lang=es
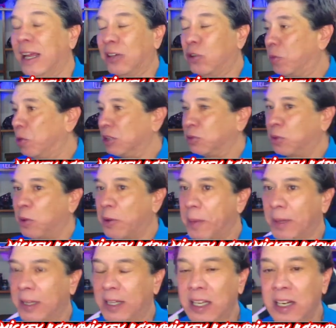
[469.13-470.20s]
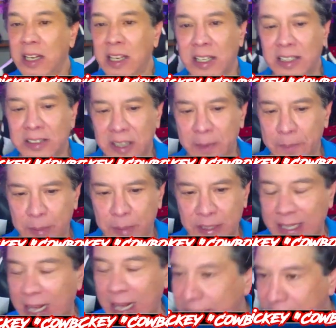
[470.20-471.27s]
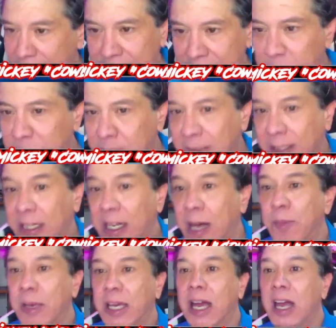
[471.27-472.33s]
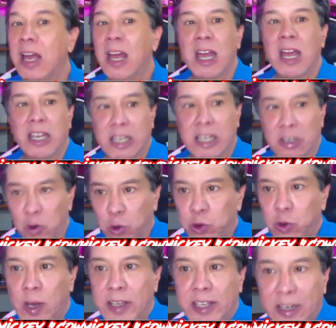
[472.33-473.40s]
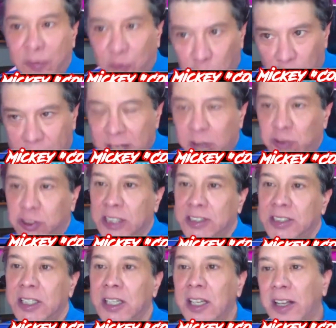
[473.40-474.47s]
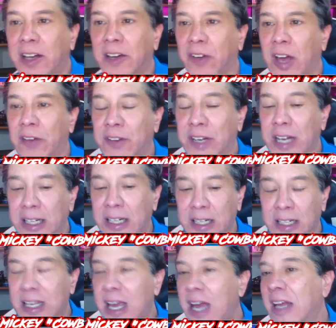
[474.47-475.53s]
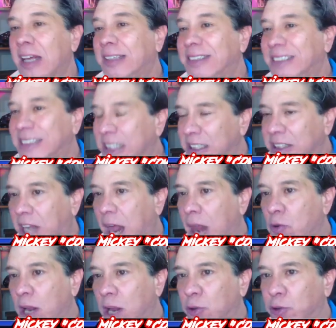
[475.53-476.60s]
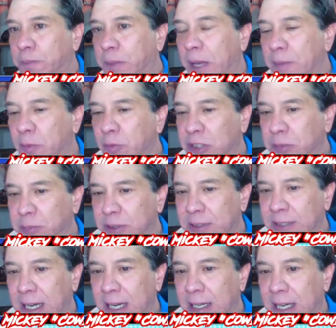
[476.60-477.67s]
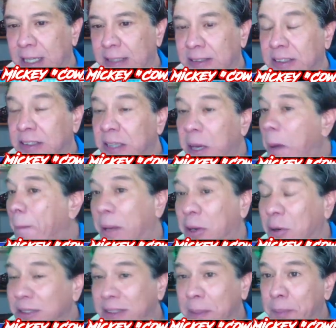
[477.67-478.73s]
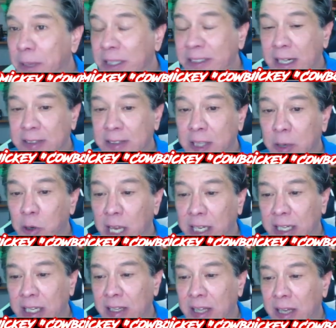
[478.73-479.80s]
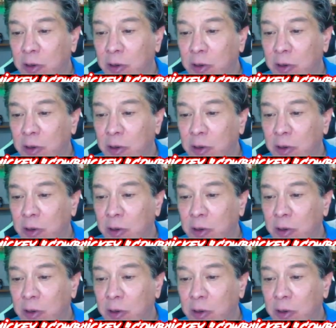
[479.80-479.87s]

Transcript: como les vuelvo a repetir, y siempre será esta misma dinámica, incluso ayer fue de los que sí, a, final del día, sí entraron a los premium después del análisis, pero este pick que les doy aquí de